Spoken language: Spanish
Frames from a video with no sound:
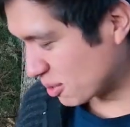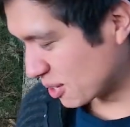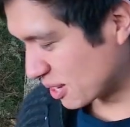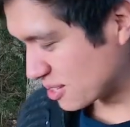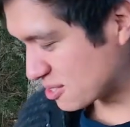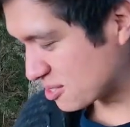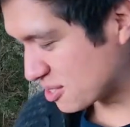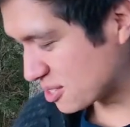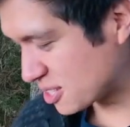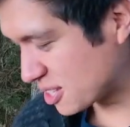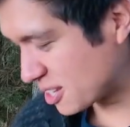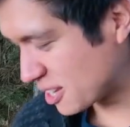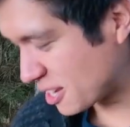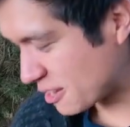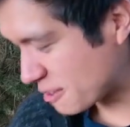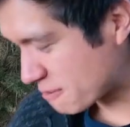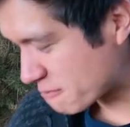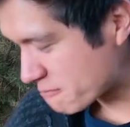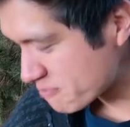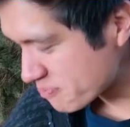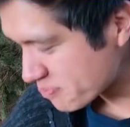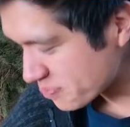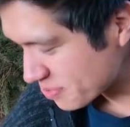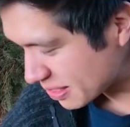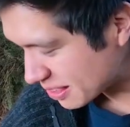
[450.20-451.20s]
Por eso es que
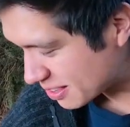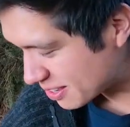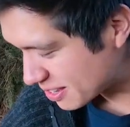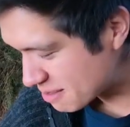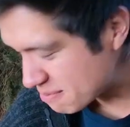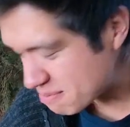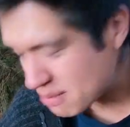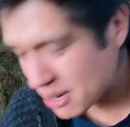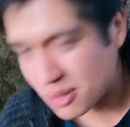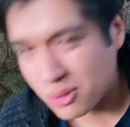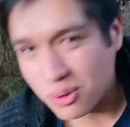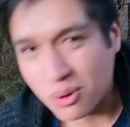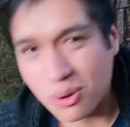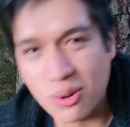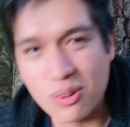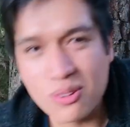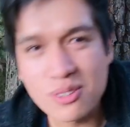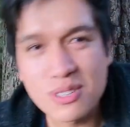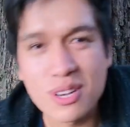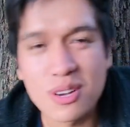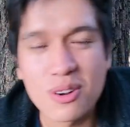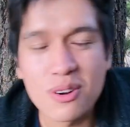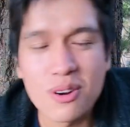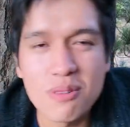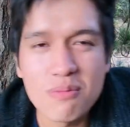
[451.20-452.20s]
siempre el turrón
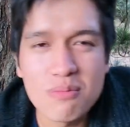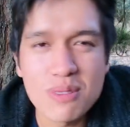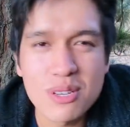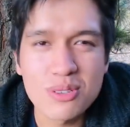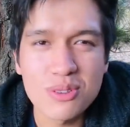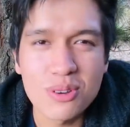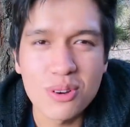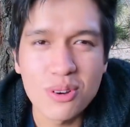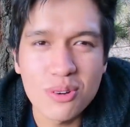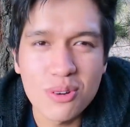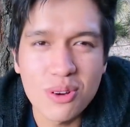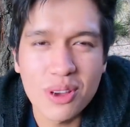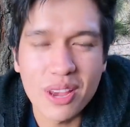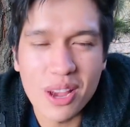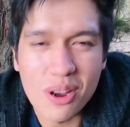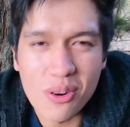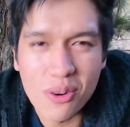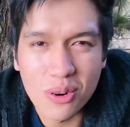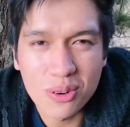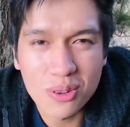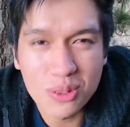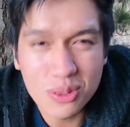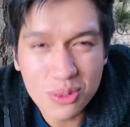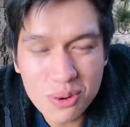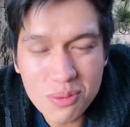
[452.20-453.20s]
se come solo en
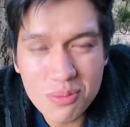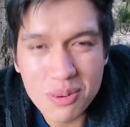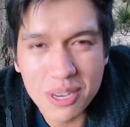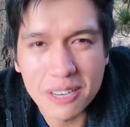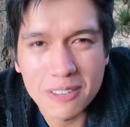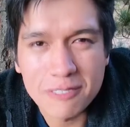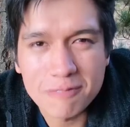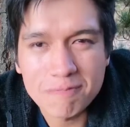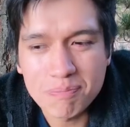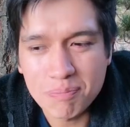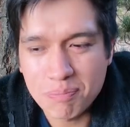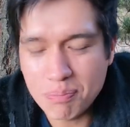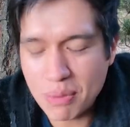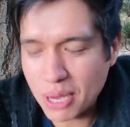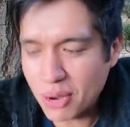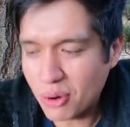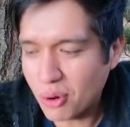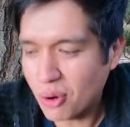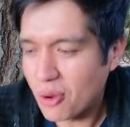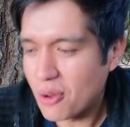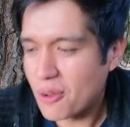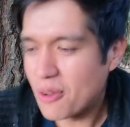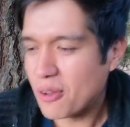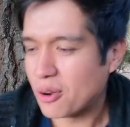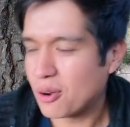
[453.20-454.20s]
octubre,
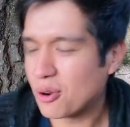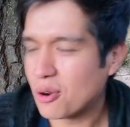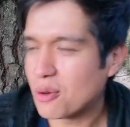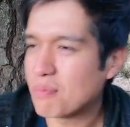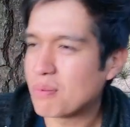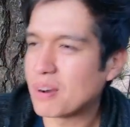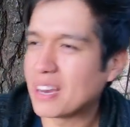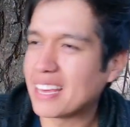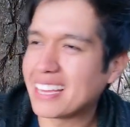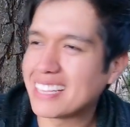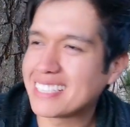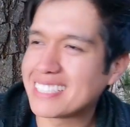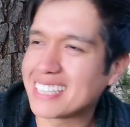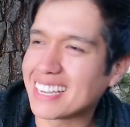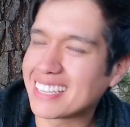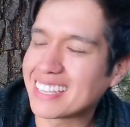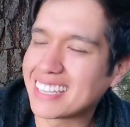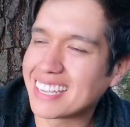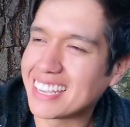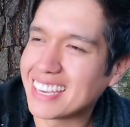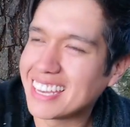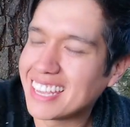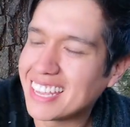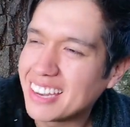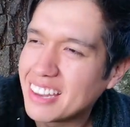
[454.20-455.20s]
pero lo puedes
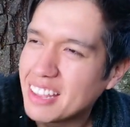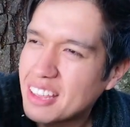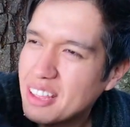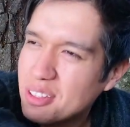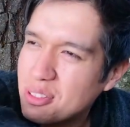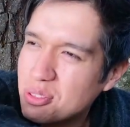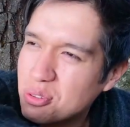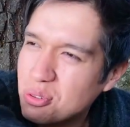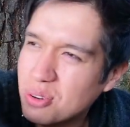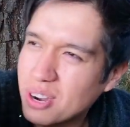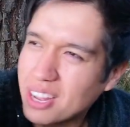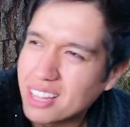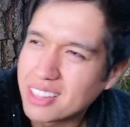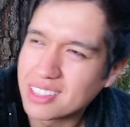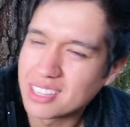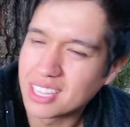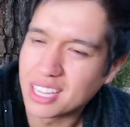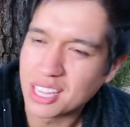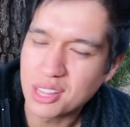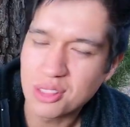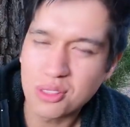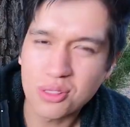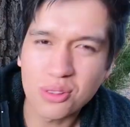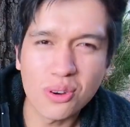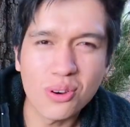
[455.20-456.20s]
adquirir
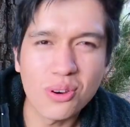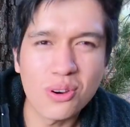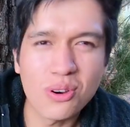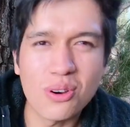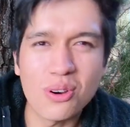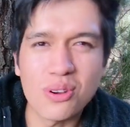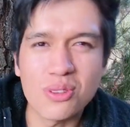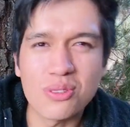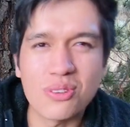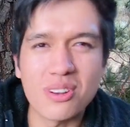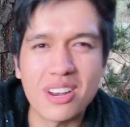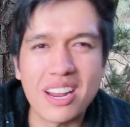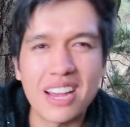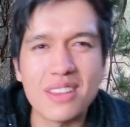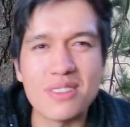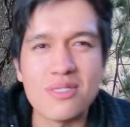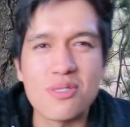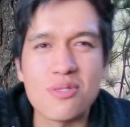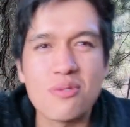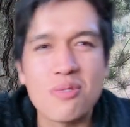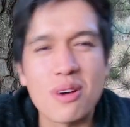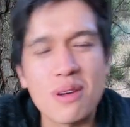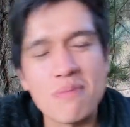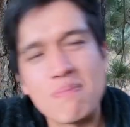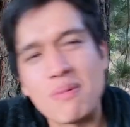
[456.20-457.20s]
durante todo el
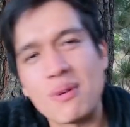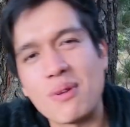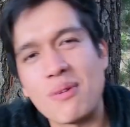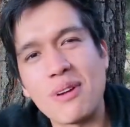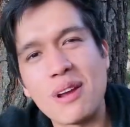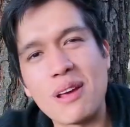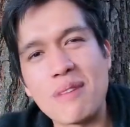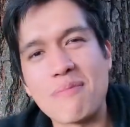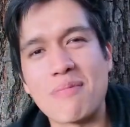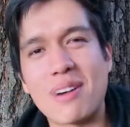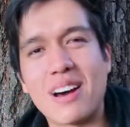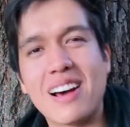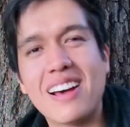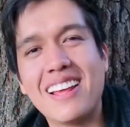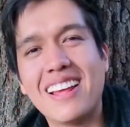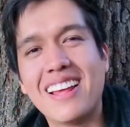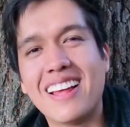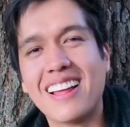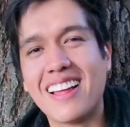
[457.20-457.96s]
año, no hay problema.